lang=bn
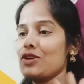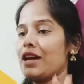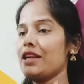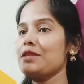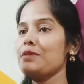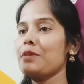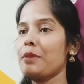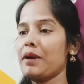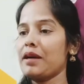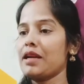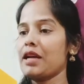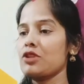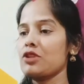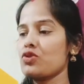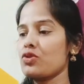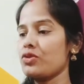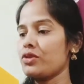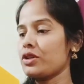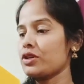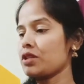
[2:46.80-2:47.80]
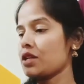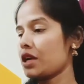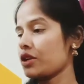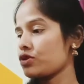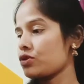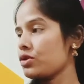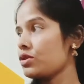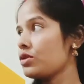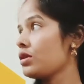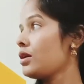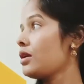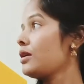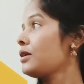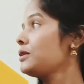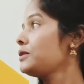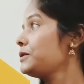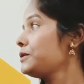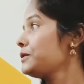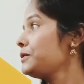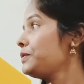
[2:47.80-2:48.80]
আরিস বাবা টাচ করো না
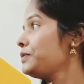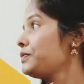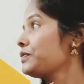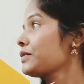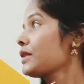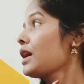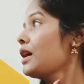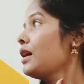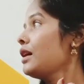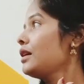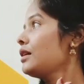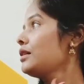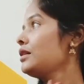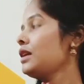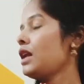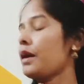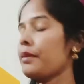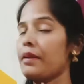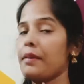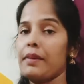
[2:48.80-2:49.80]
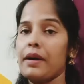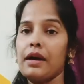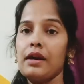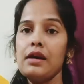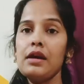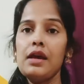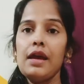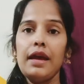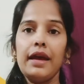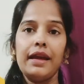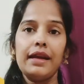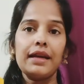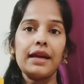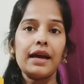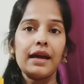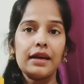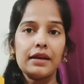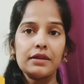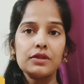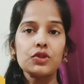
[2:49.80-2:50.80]
খেতে ইচ্ছে করছে কি না বাবা এটা
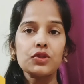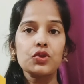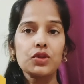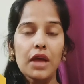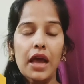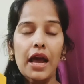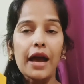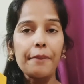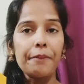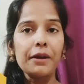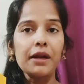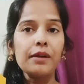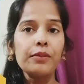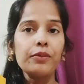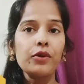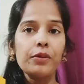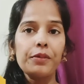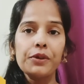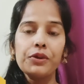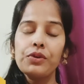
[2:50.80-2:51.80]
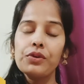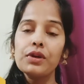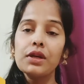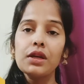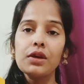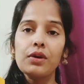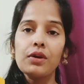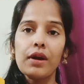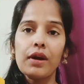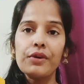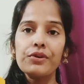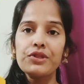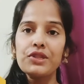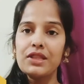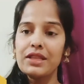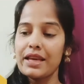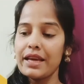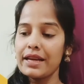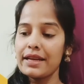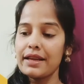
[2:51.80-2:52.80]
আপনারা বলবেন তো কি করা
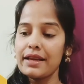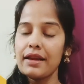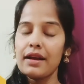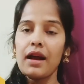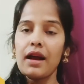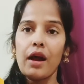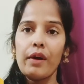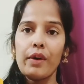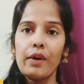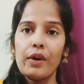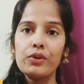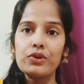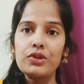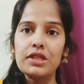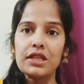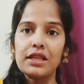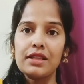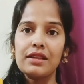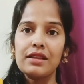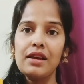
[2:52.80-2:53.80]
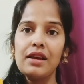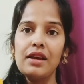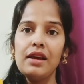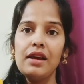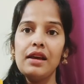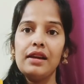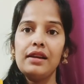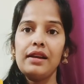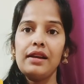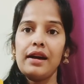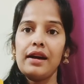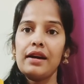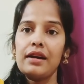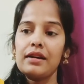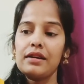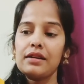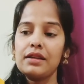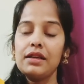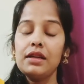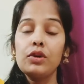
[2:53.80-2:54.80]
উচিত কেকটা কি খাওয়া উচিত না
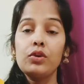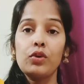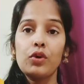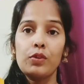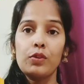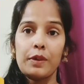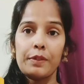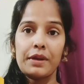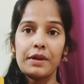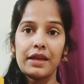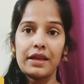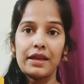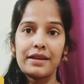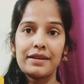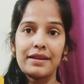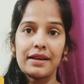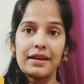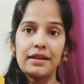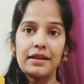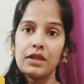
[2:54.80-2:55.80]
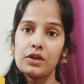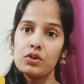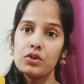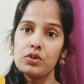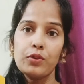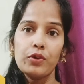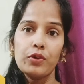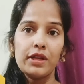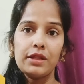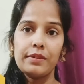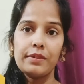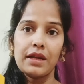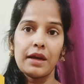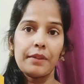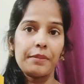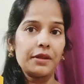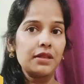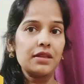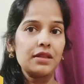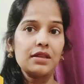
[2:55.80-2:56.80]
কি করবো আমরা কেকটাকে নিয়ে একটু বলে দেবেন
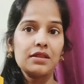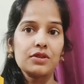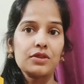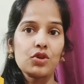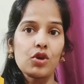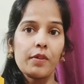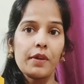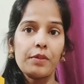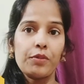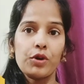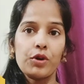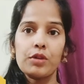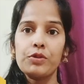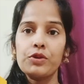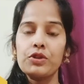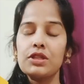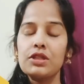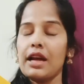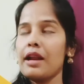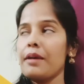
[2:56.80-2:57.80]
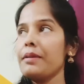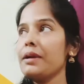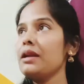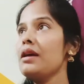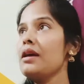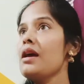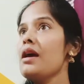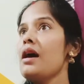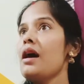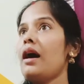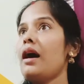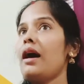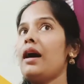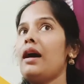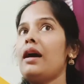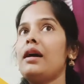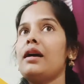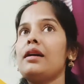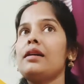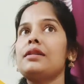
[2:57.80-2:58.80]
আপনাদের সবার মতামত জানাবেন
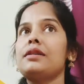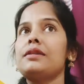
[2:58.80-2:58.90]
আর